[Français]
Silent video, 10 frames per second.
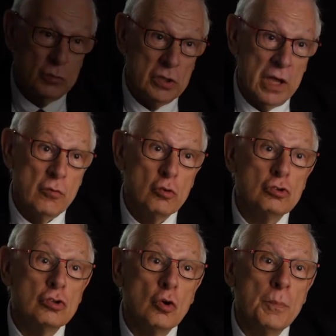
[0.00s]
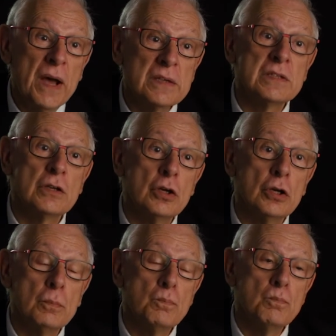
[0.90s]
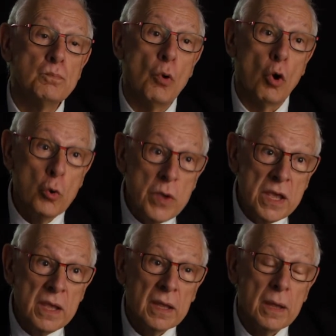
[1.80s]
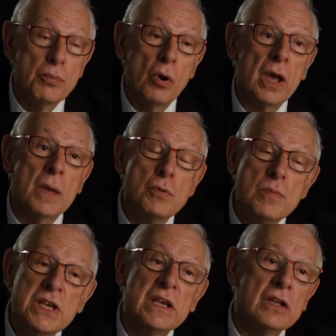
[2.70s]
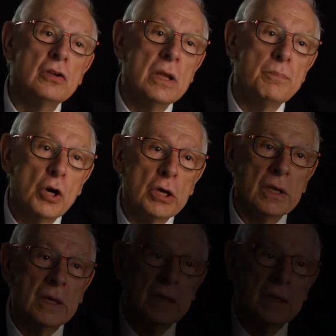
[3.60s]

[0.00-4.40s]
une révolution parce que pour lui et pour les républicains de l'époque,